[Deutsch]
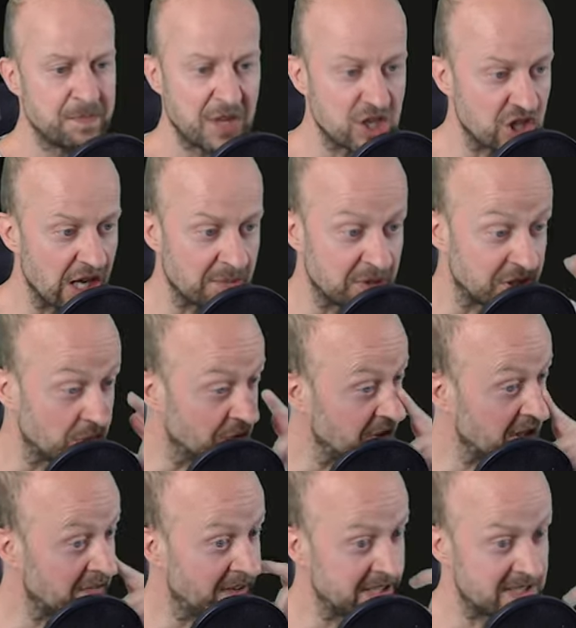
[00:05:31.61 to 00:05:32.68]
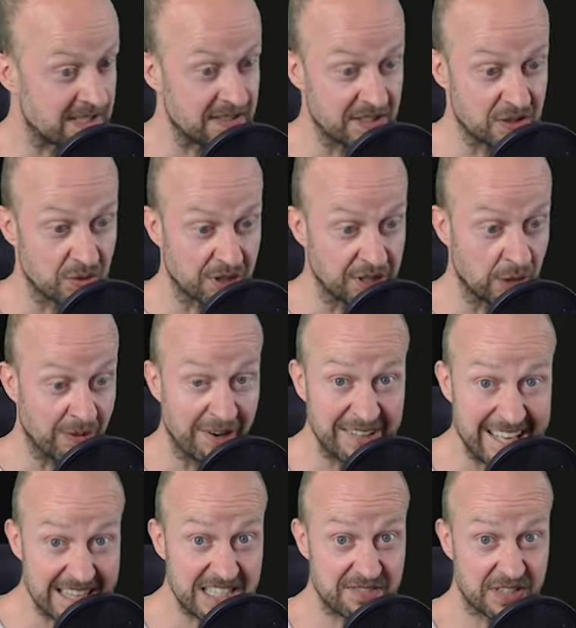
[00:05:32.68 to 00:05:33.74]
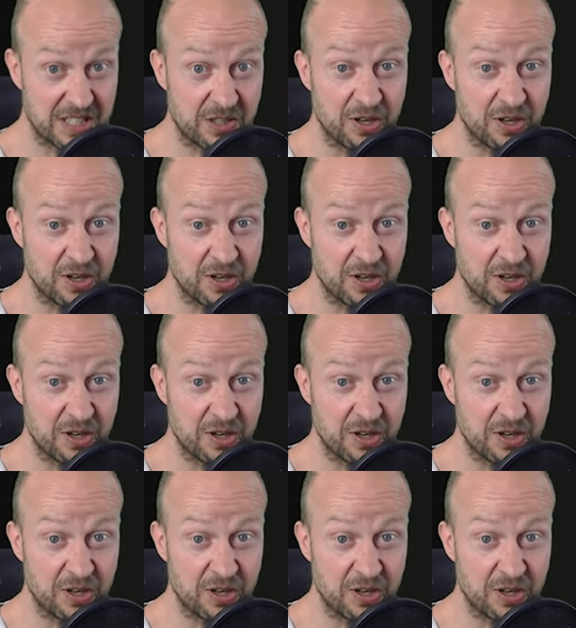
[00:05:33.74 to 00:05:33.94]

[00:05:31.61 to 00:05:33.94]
Schlag mich tot, ich weiß es nicht so genau. Aber jetzt